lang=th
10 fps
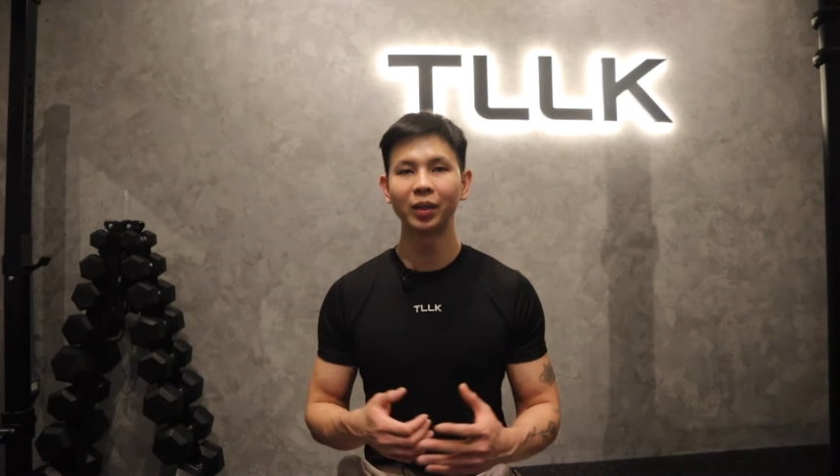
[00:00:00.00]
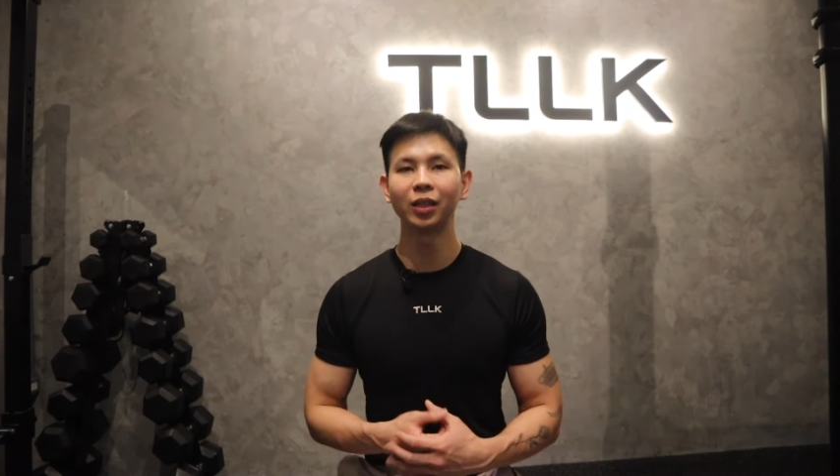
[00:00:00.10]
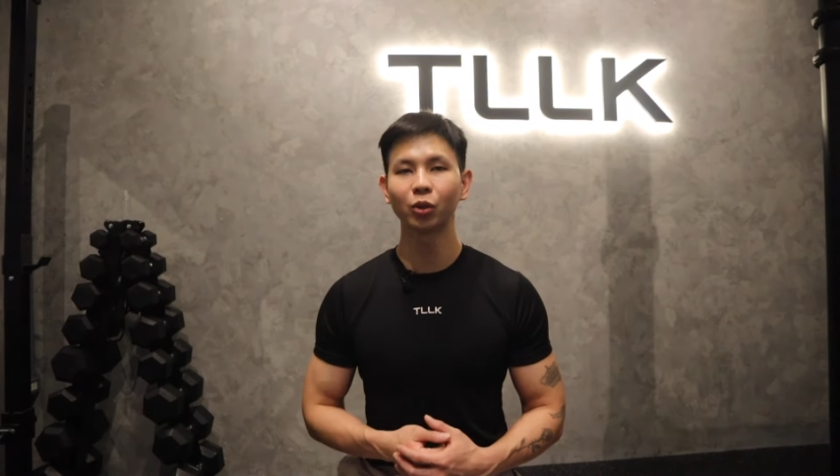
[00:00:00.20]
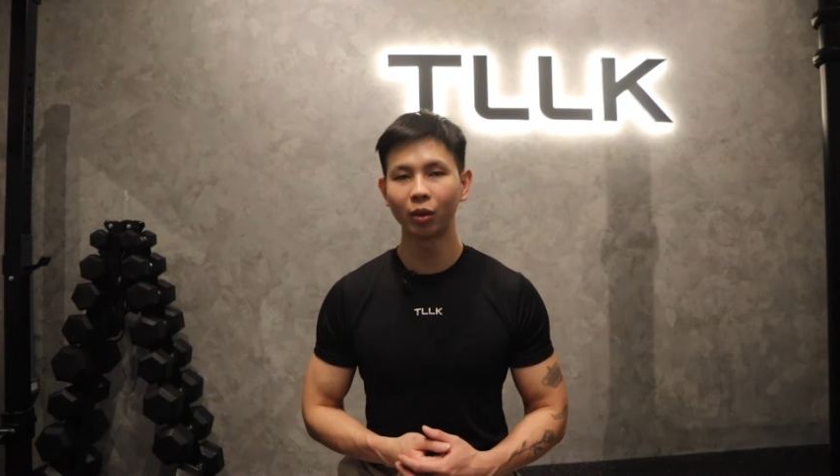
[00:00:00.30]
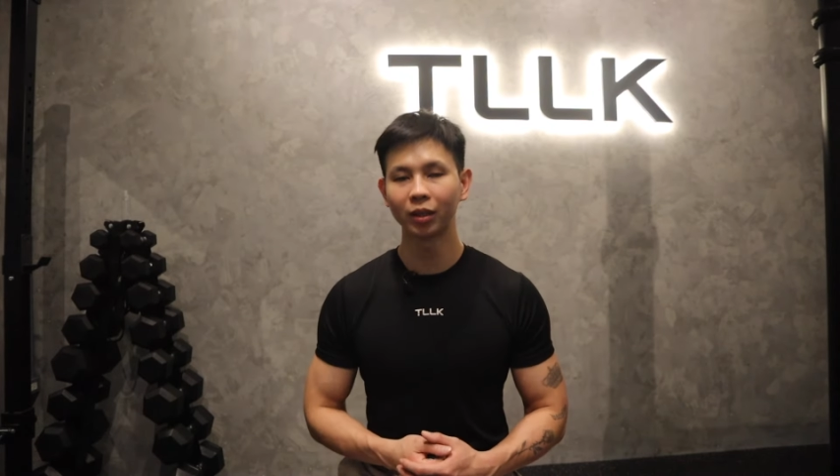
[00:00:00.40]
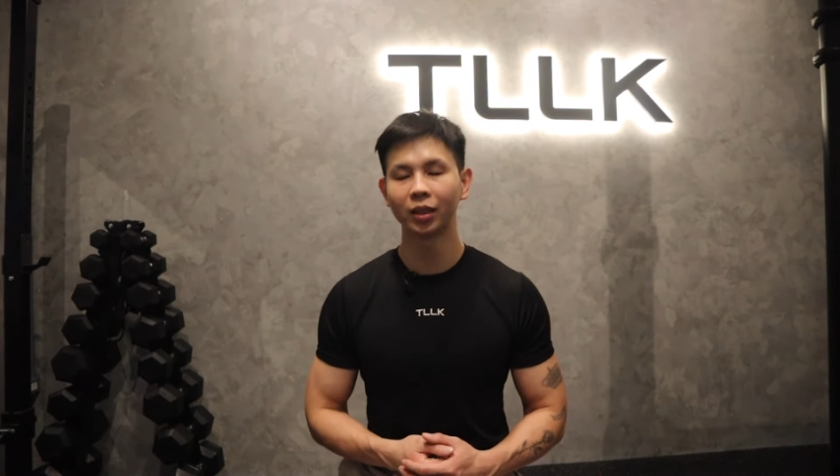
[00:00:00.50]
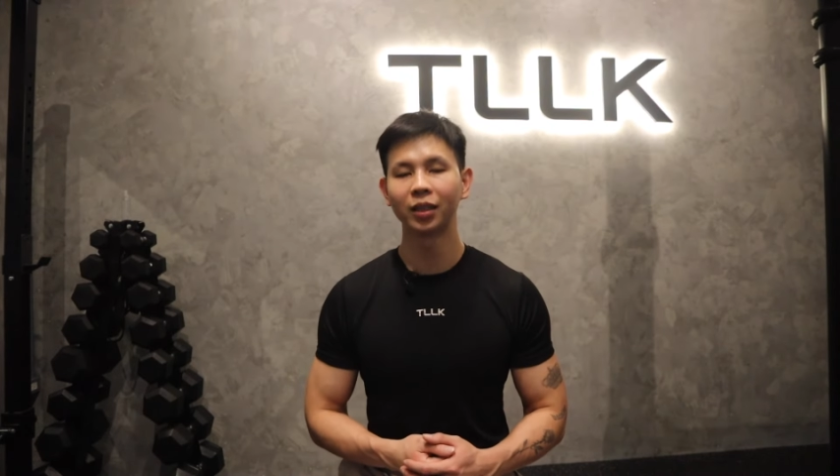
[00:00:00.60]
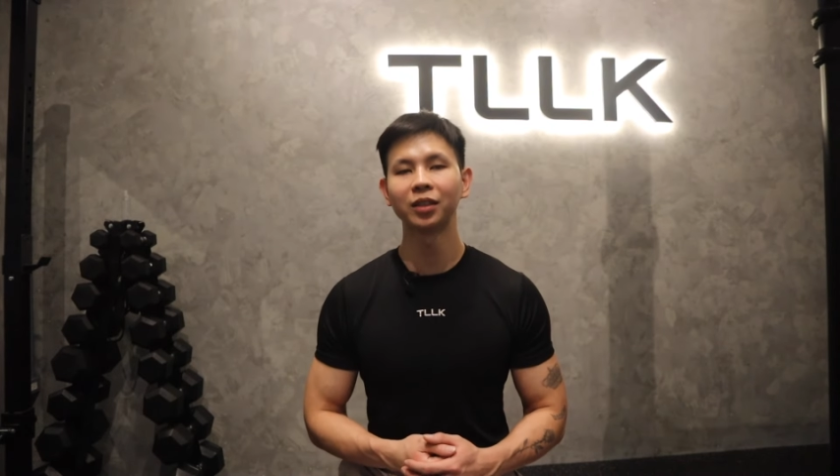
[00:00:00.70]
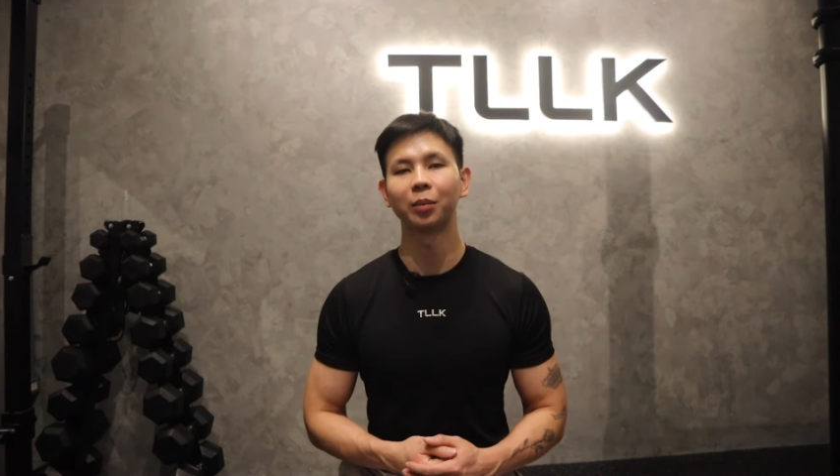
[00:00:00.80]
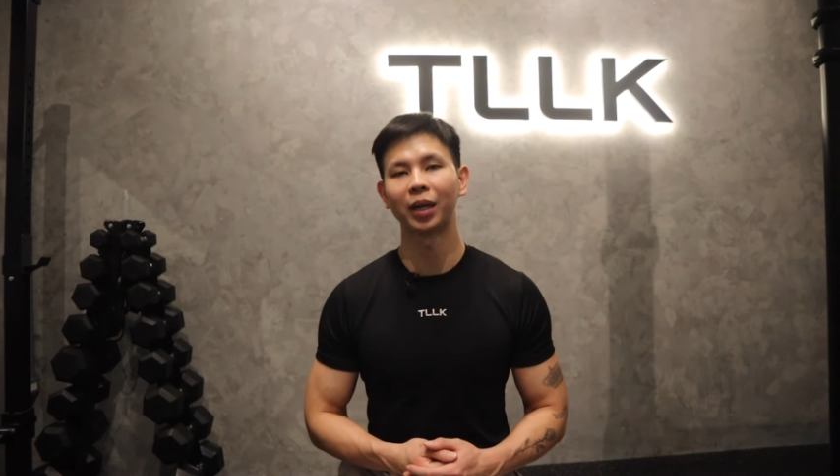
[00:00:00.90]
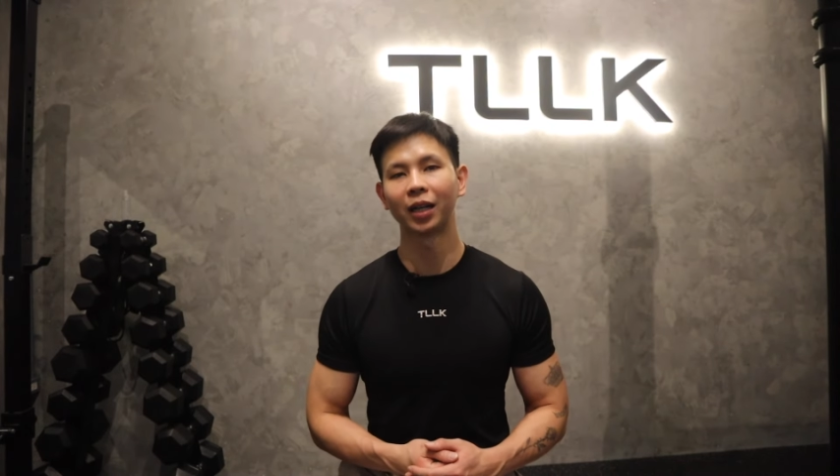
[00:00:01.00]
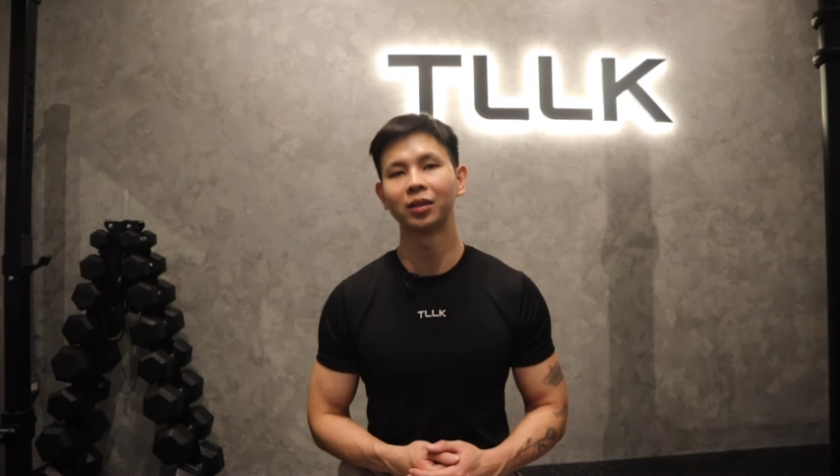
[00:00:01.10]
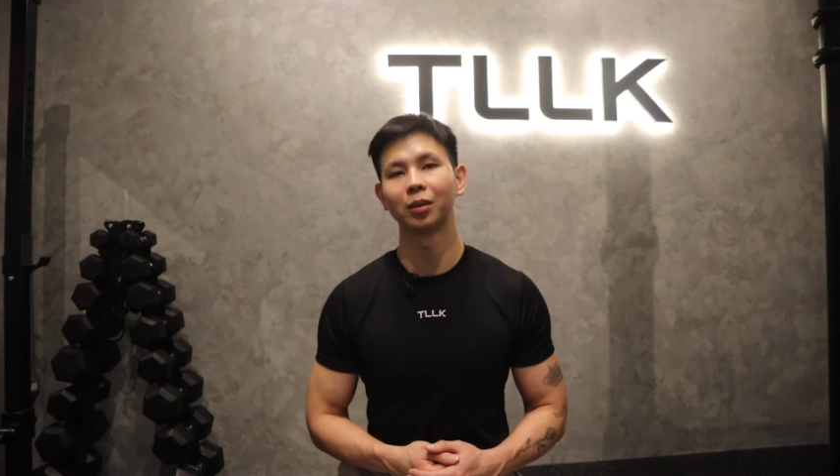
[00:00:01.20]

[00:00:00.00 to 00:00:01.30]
พเบื้องต้นเนะที่สำคัญ